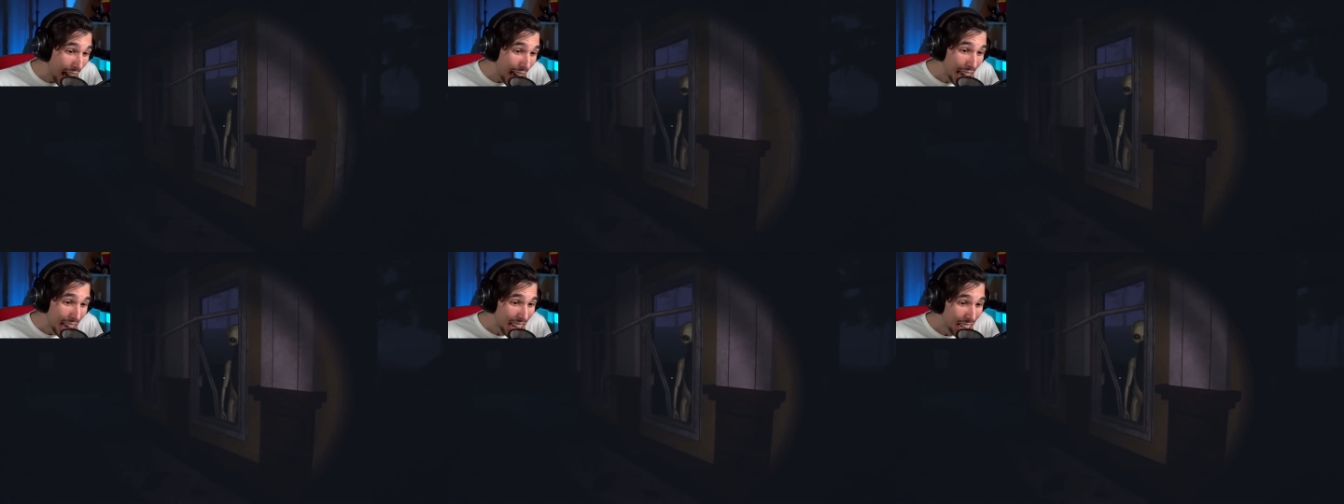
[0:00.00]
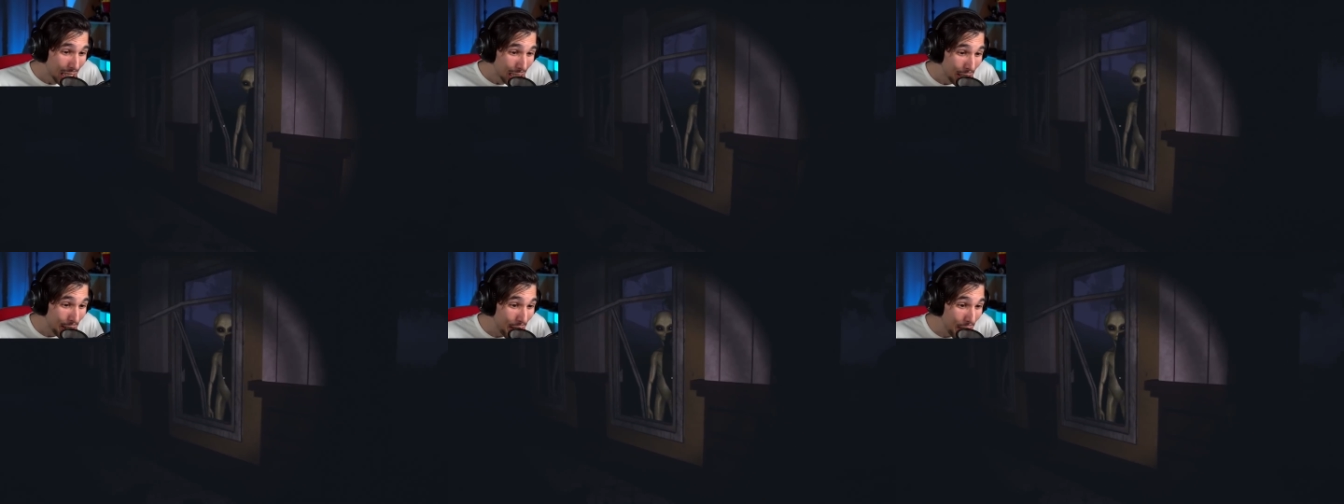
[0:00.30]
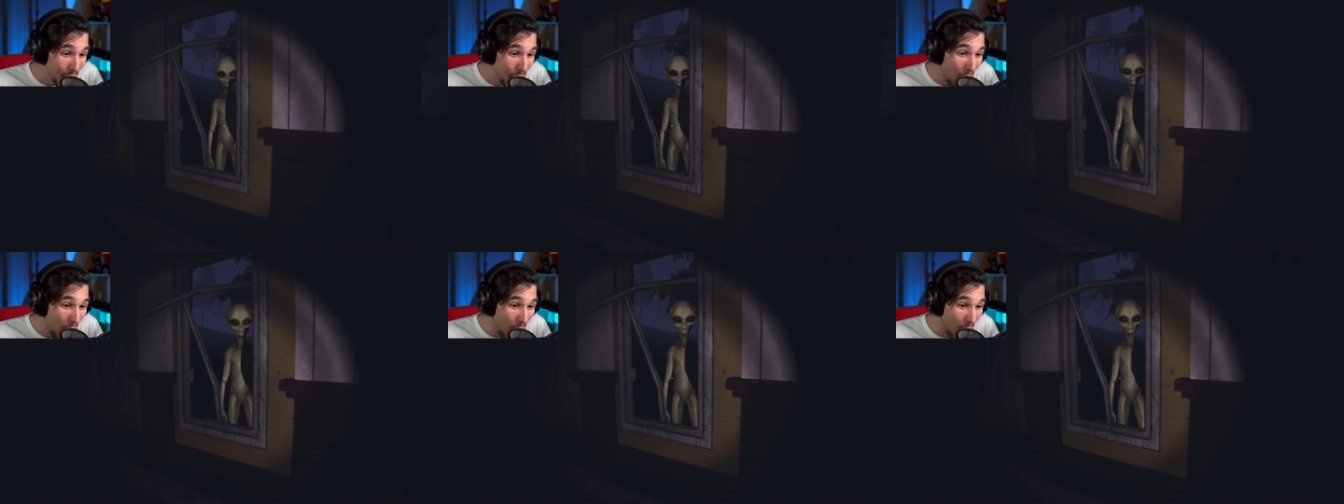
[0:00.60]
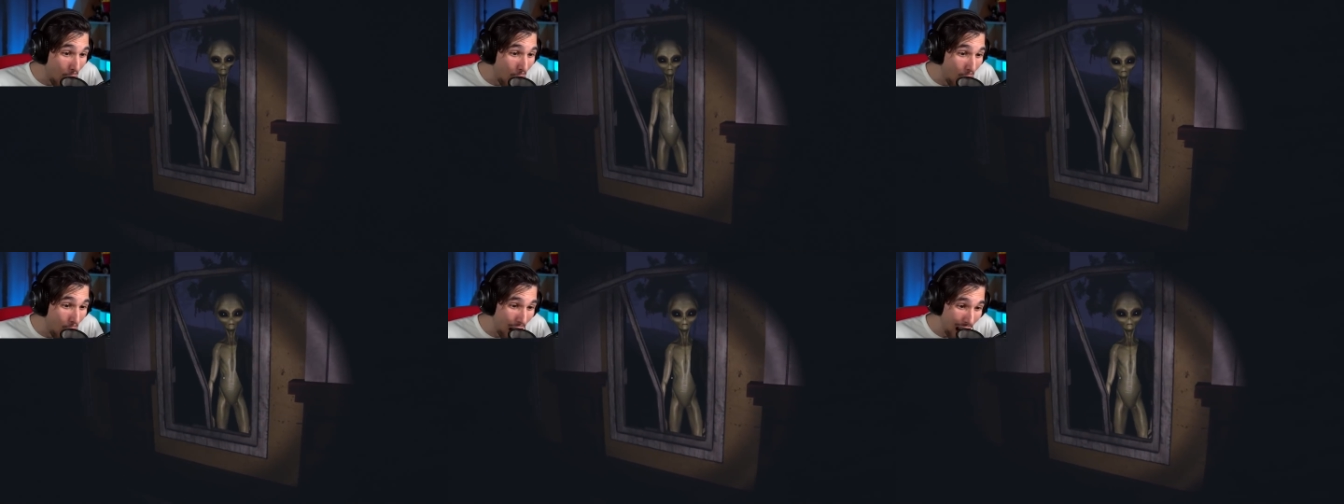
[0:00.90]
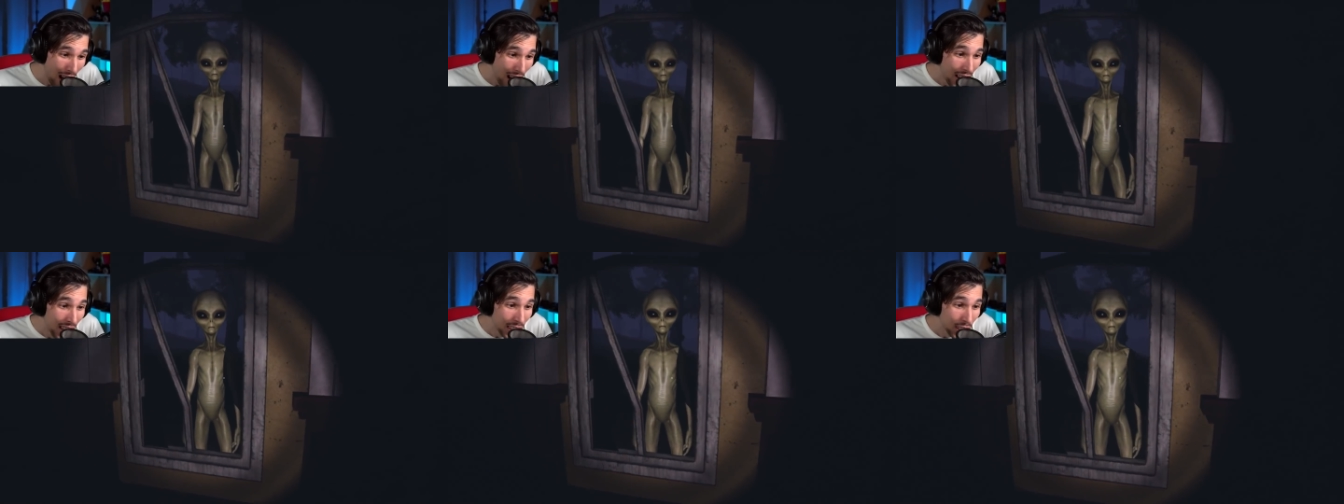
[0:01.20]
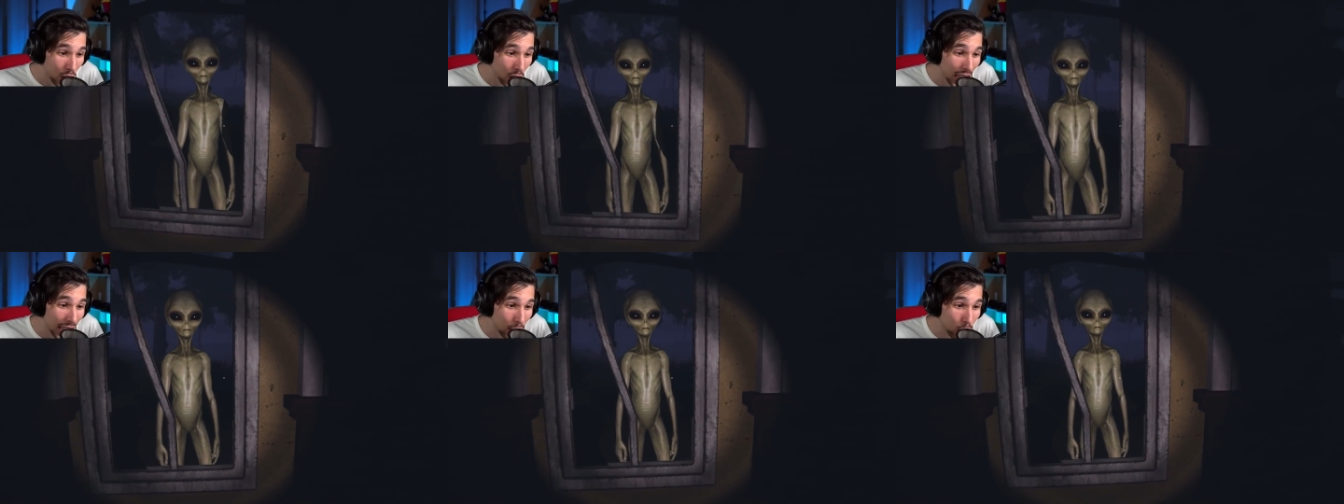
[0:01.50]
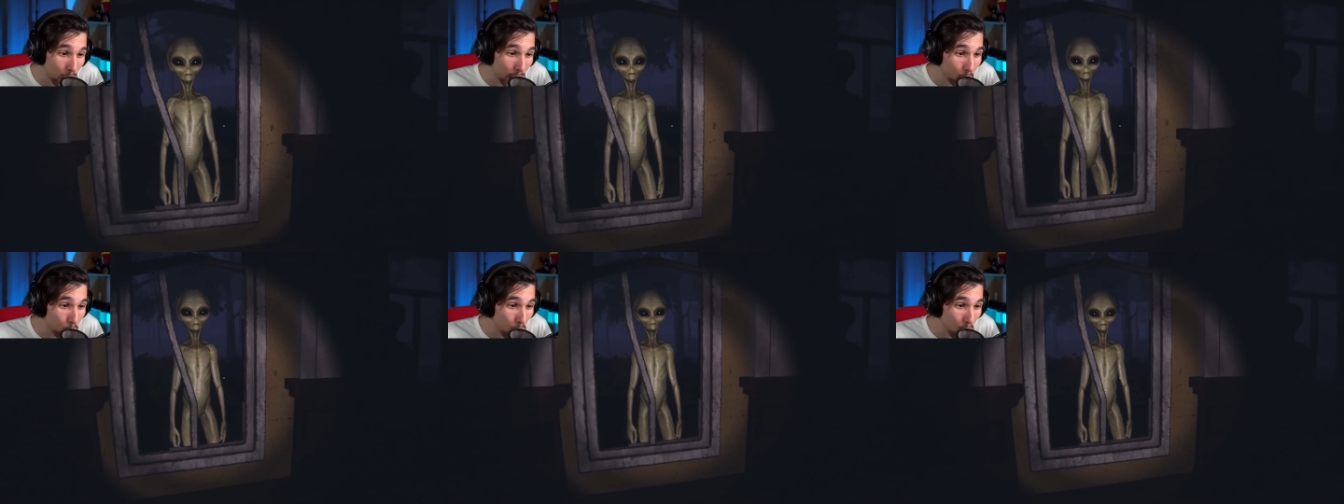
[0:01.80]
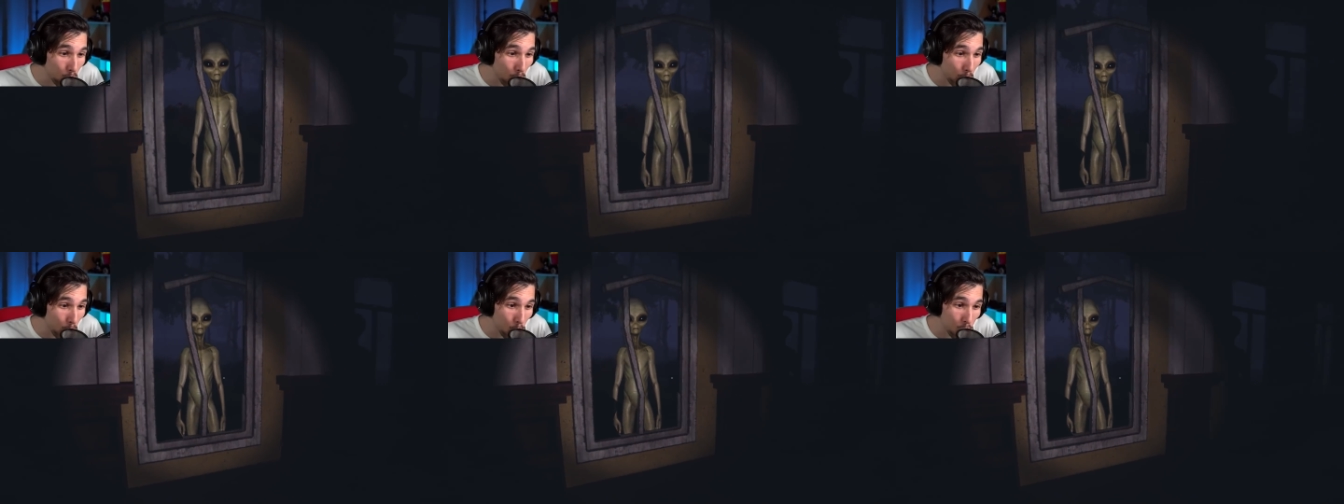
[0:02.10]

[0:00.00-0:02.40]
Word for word: No! Ti ho detto che tu e i tuoi